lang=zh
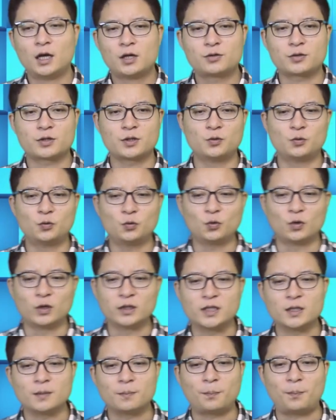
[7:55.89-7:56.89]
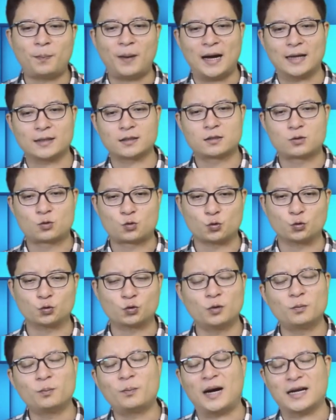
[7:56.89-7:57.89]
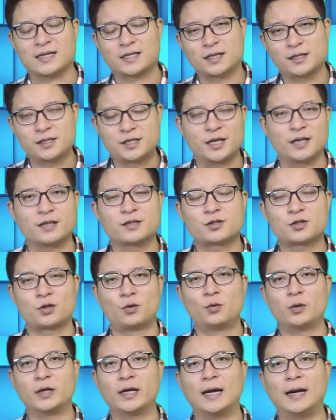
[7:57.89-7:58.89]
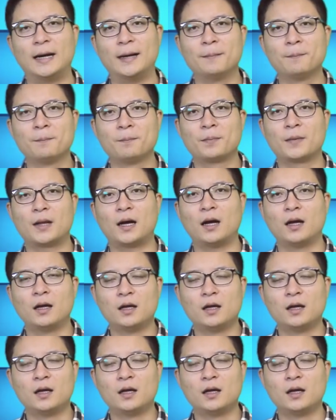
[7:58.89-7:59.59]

就是如果你把主动把这个钱收回来啊，